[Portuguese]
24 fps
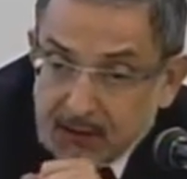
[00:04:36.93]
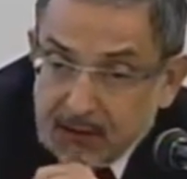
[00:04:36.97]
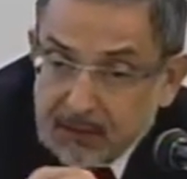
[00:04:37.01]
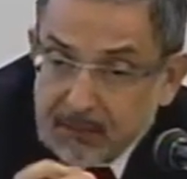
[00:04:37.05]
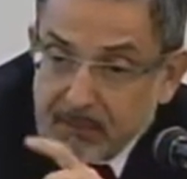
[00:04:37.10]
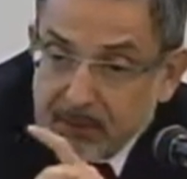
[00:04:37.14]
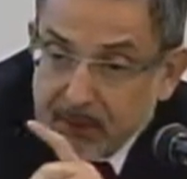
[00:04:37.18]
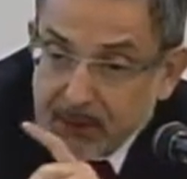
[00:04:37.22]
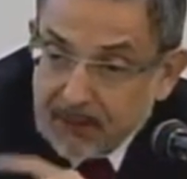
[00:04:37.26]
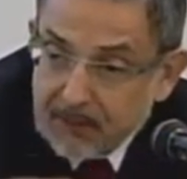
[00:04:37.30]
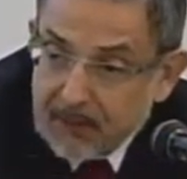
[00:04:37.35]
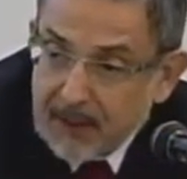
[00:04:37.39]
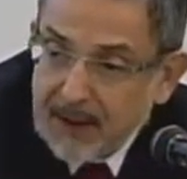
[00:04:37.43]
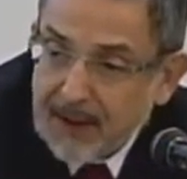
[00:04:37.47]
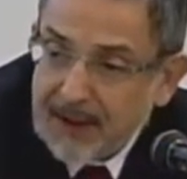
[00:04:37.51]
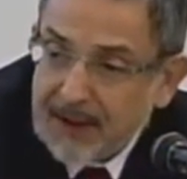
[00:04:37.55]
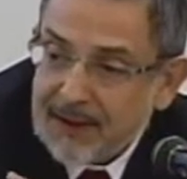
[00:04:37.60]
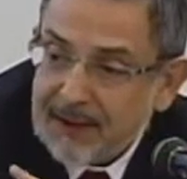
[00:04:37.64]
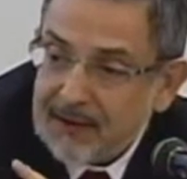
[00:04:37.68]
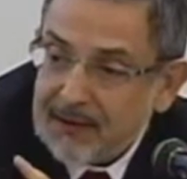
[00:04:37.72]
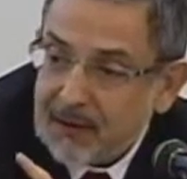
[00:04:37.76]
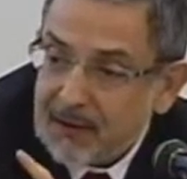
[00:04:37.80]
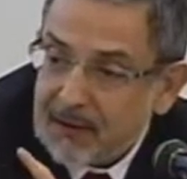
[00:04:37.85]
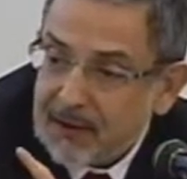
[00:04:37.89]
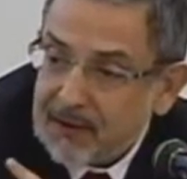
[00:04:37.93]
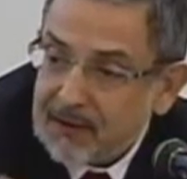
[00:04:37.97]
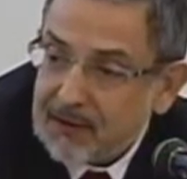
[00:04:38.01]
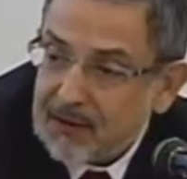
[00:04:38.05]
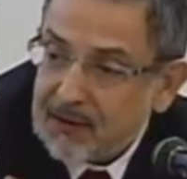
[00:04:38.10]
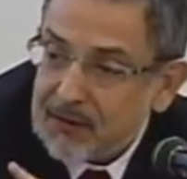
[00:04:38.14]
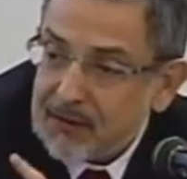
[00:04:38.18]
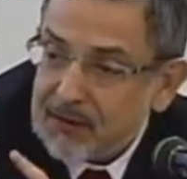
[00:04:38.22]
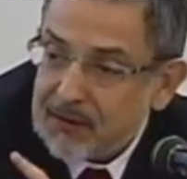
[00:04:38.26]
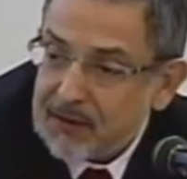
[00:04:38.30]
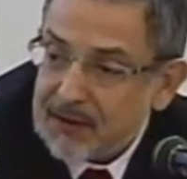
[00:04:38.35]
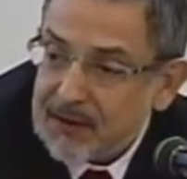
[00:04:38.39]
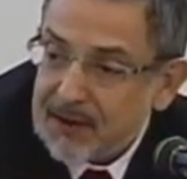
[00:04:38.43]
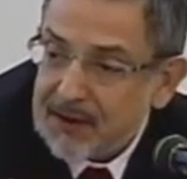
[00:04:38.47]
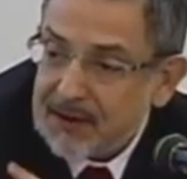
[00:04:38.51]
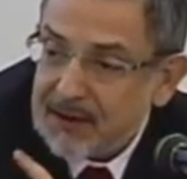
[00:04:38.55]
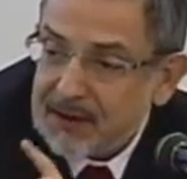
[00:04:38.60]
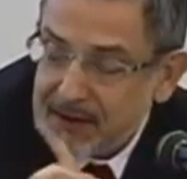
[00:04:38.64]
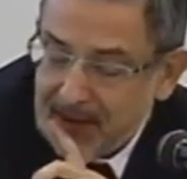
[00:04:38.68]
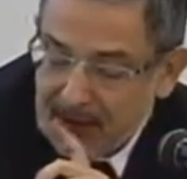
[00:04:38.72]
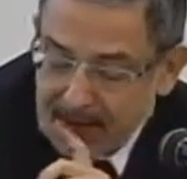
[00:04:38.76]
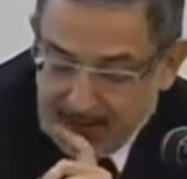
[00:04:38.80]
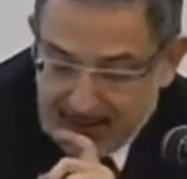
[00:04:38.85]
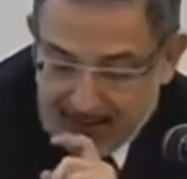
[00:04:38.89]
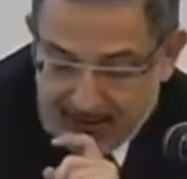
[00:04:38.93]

As primeiras organizações sociais